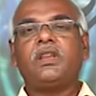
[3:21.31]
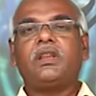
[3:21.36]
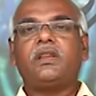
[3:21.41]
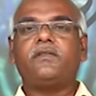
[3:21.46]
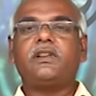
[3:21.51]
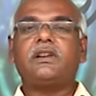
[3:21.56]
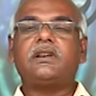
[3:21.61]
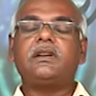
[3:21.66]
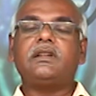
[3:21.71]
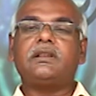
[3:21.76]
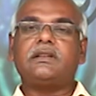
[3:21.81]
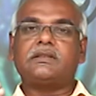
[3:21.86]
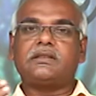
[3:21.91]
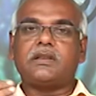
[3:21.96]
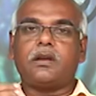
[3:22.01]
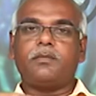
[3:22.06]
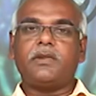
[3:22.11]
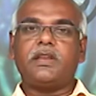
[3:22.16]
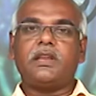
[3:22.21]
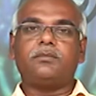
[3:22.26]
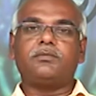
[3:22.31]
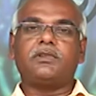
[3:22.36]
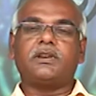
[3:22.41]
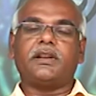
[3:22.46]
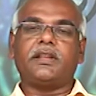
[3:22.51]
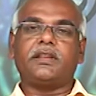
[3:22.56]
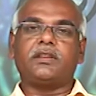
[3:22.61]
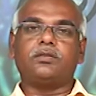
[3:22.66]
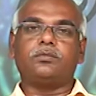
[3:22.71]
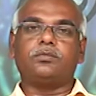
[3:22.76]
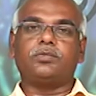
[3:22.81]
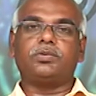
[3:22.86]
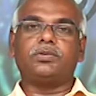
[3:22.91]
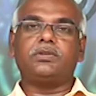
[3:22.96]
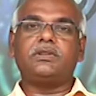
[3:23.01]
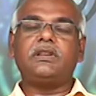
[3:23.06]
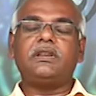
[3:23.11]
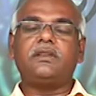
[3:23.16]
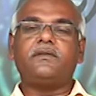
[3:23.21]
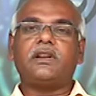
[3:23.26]
இவர்களுக்கு சமயம்
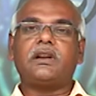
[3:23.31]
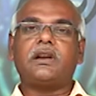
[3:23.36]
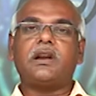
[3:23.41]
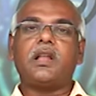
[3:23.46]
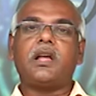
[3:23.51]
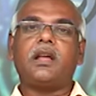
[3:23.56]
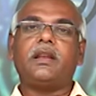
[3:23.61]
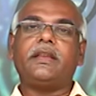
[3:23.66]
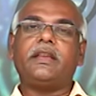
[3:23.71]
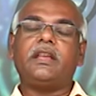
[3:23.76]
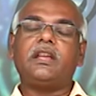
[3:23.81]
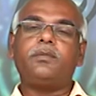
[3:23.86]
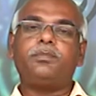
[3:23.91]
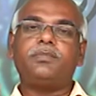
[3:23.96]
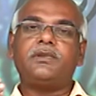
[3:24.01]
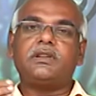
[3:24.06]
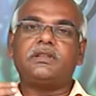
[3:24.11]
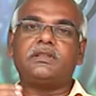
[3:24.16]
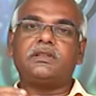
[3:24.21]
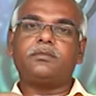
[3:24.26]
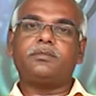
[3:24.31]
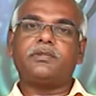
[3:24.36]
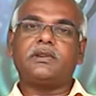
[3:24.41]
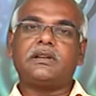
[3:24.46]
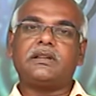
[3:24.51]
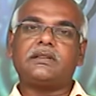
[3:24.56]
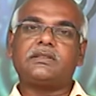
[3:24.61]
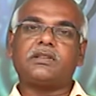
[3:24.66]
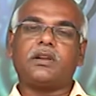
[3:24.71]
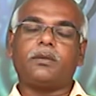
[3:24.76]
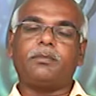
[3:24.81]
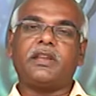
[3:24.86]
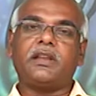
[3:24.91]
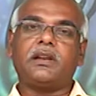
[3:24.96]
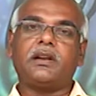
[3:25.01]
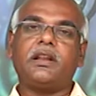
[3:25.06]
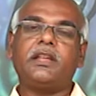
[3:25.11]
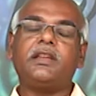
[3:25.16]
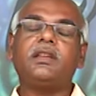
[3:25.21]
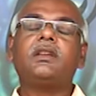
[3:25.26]
கிடைக்கும்போது இவர்களால் ஏற்படுத்தப்பட்ட
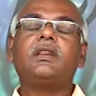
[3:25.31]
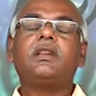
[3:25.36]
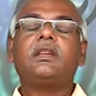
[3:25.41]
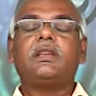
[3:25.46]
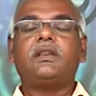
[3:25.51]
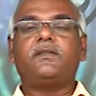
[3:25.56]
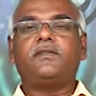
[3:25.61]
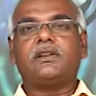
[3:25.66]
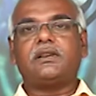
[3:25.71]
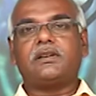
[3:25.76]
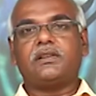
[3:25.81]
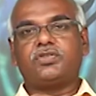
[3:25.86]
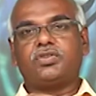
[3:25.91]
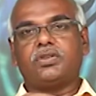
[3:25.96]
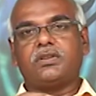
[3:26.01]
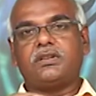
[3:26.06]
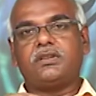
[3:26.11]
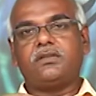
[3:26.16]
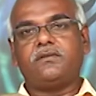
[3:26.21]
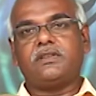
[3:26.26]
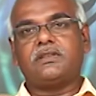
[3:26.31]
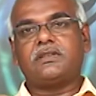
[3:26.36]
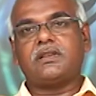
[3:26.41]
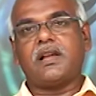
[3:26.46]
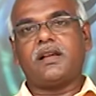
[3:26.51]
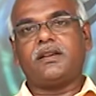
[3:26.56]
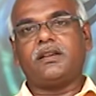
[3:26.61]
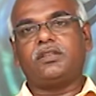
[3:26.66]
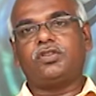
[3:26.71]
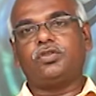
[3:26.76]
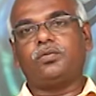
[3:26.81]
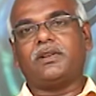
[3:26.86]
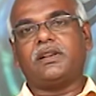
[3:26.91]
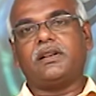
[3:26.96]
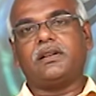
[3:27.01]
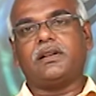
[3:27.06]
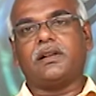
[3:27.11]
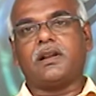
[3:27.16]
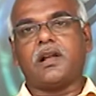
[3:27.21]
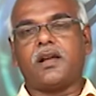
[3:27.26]
சபைகளை இவர்கள் சென்று விசாரித்து
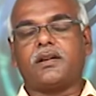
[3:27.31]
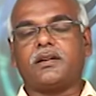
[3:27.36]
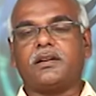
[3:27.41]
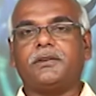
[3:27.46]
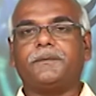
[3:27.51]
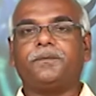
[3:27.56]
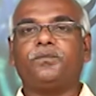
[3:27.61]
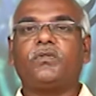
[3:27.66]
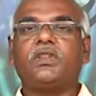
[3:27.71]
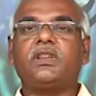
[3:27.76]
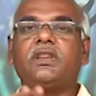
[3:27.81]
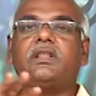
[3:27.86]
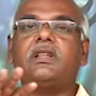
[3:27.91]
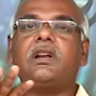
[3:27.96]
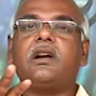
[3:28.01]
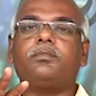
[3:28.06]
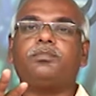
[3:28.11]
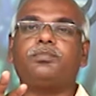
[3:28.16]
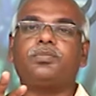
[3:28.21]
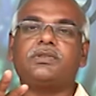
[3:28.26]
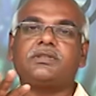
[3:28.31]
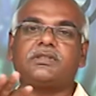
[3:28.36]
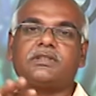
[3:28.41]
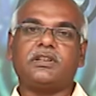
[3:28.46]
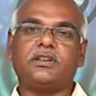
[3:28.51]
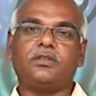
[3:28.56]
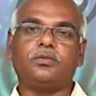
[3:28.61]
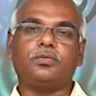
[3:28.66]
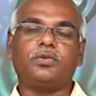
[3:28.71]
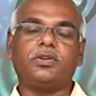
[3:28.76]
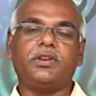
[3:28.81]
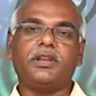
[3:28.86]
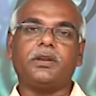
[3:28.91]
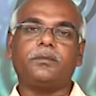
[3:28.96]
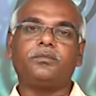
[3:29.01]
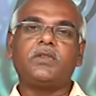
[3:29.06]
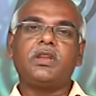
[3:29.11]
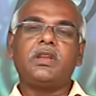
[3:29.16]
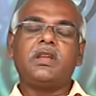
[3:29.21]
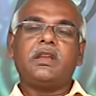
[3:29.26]
வருகிறார்கள் இது அப்போஸ்தல
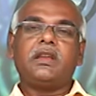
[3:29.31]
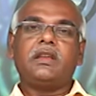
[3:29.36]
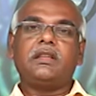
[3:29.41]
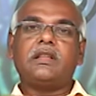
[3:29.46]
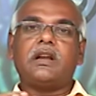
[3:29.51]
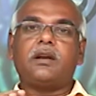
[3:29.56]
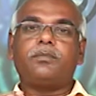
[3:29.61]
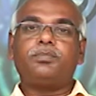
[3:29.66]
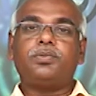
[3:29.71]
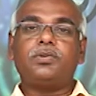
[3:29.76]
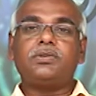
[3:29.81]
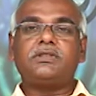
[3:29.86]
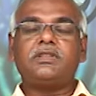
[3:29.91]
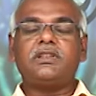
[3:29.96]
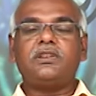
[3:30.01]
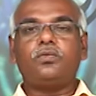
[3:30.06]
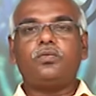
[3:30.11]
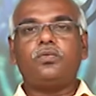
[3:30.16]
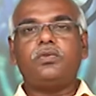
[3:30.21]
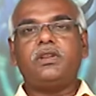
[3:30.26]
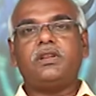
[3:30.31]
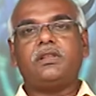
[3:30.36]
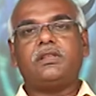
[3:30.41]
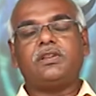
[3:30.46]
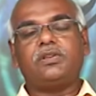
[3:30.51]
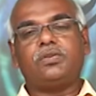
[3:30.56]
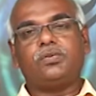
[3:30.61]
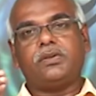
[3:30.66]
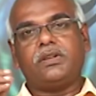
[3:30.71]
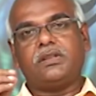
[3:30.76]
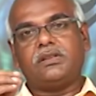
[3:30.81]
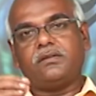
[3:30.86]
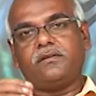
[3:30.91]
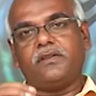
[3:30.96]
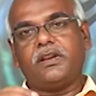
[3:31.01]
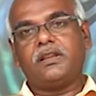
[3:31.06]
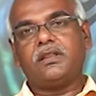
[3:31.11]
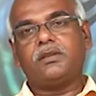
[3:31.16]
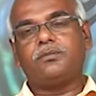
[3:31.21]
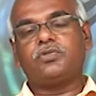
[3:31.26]
ஊழியம் இந்த அப்போஸ்தல ஊழியத்தை குறித்து
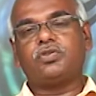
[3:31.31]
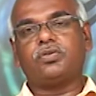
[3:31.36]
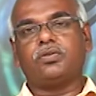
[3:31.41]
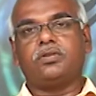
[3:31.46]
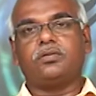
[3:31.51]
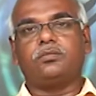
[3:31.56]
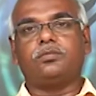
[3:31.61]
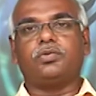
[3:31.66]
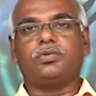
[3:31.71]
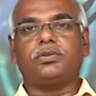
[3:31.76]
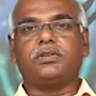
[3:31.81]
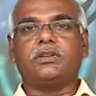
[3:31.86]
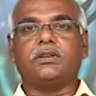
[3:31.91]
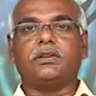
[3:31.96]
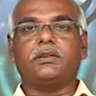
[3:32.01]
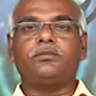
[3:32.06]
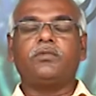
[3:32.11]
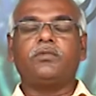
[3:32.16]
வேதம் சொல்லும்போது